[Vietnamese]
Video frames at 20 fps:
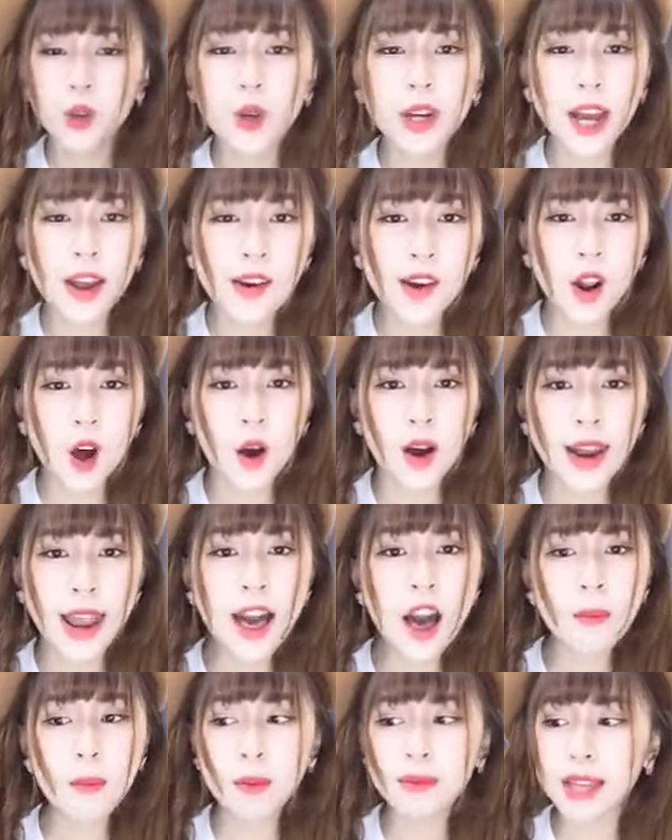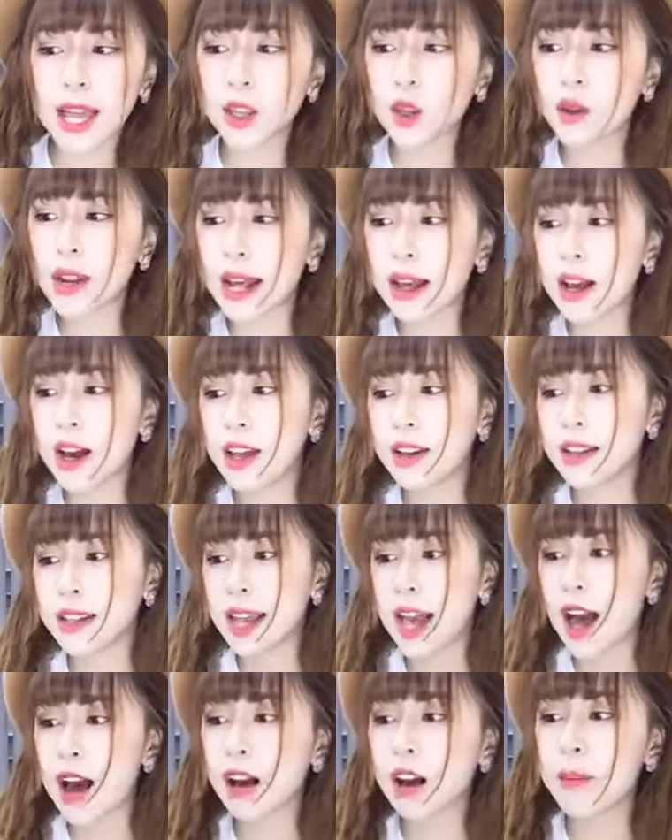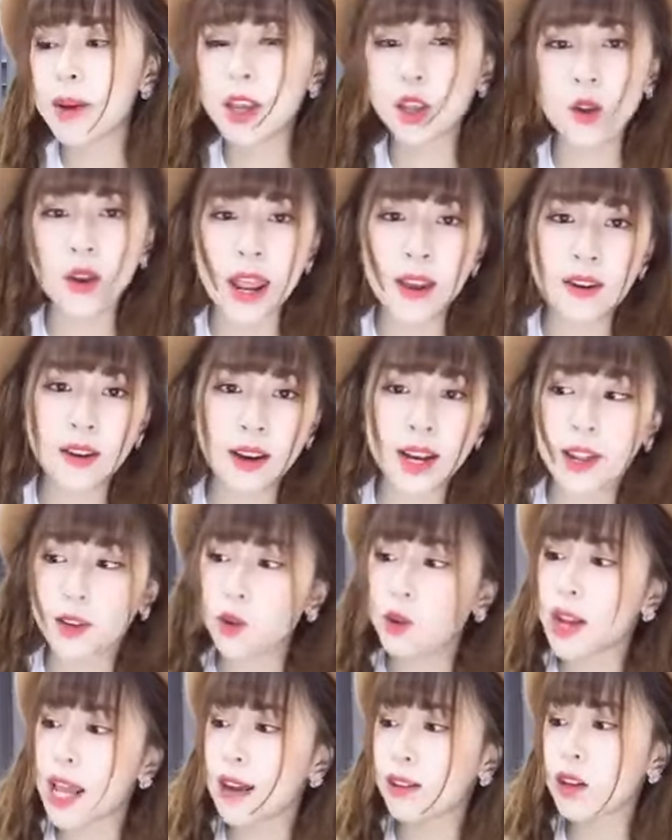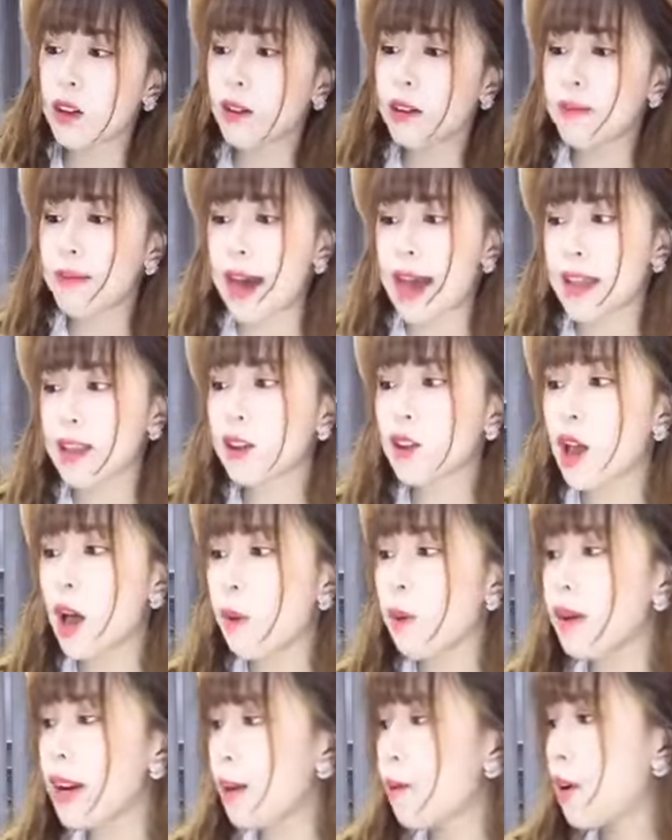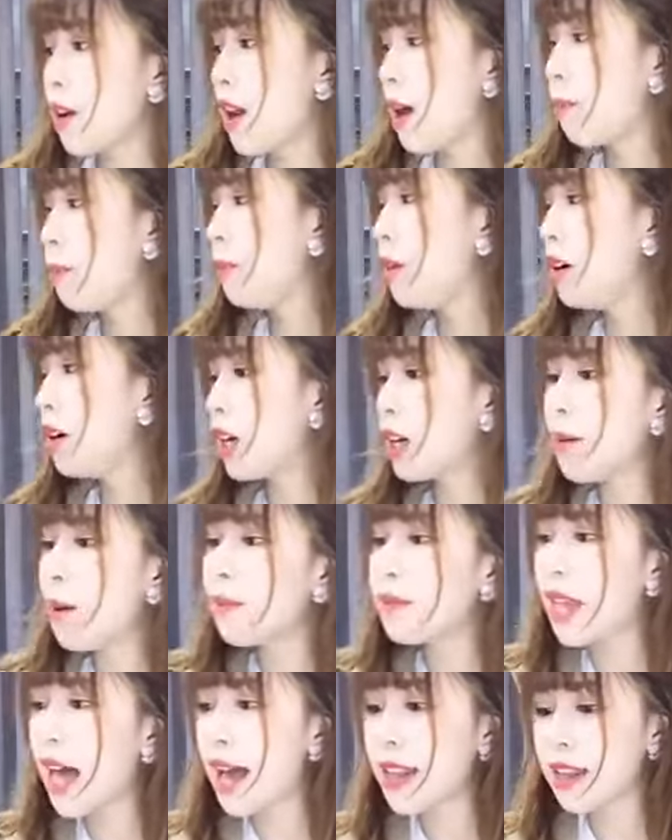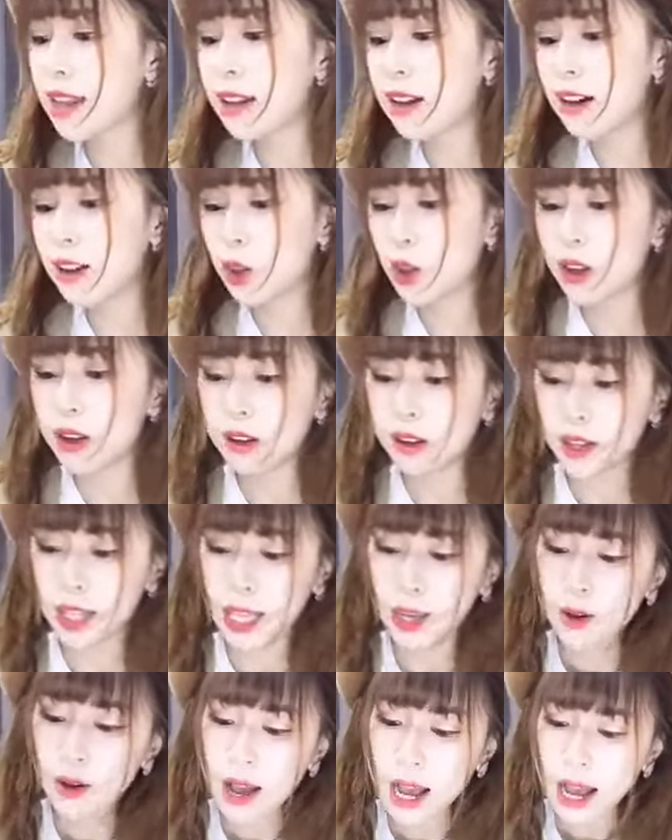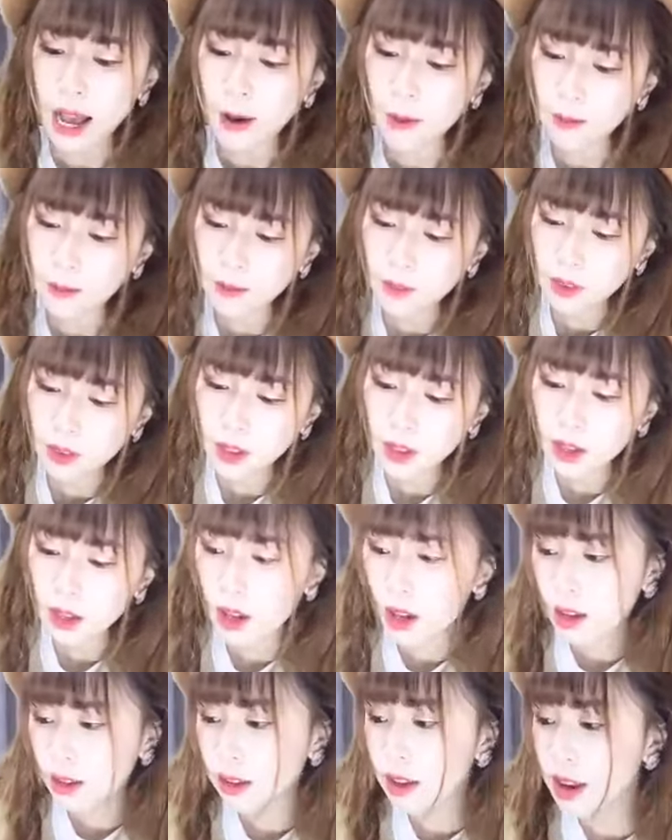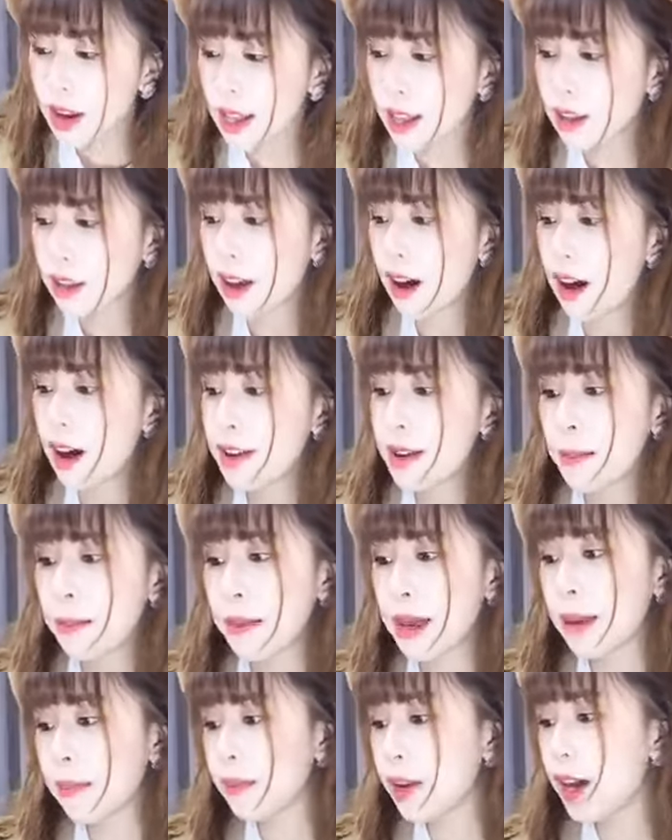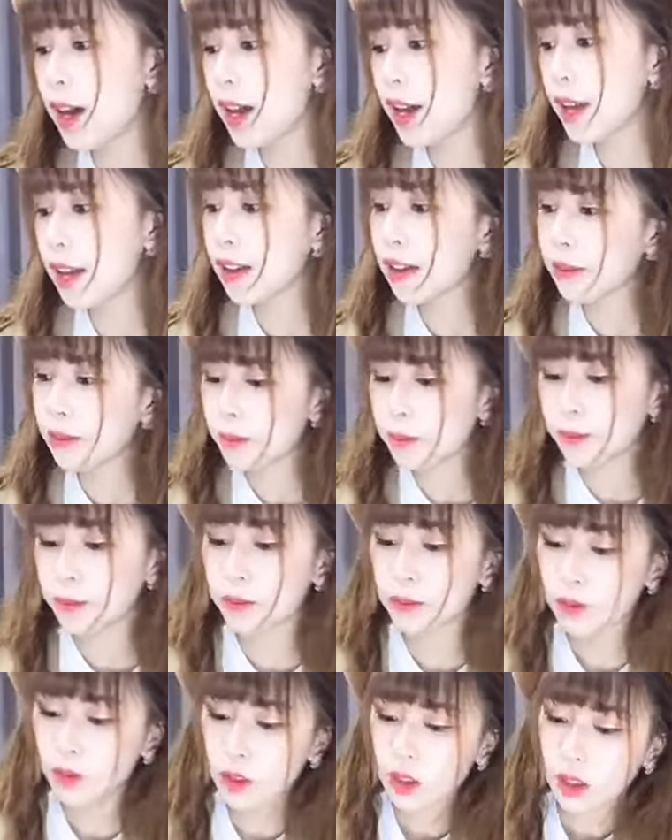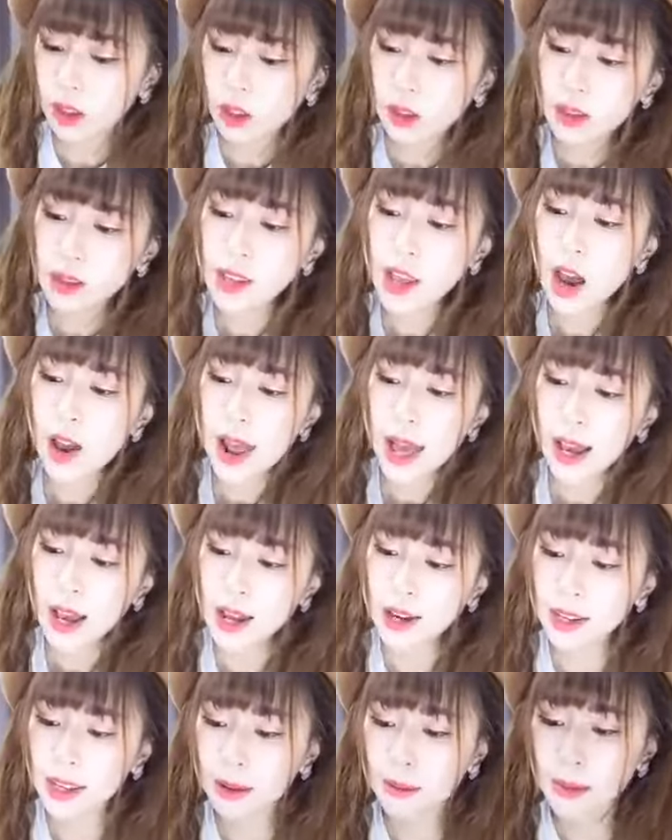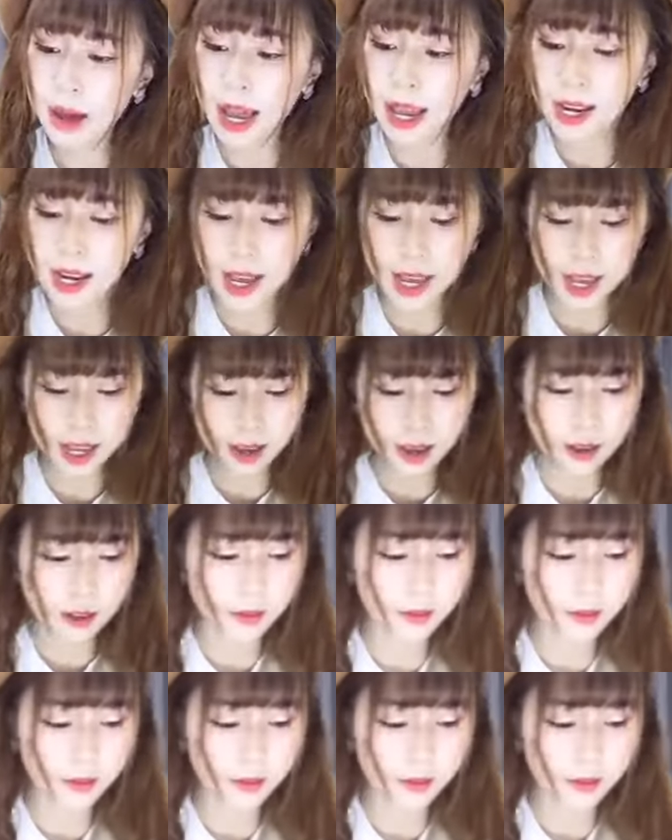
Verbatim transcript: tôi kêu rồi lấy hộp bông tai tôi đăng hình cho còn bây giờ tôi đeo được cái này tôi đeo thôi với bà chứ tôi không có đeo một lần 10 cái bông tai trên người tôi được hiểu không nên là chờ giùm em đi chờ đăng hình trên bay đi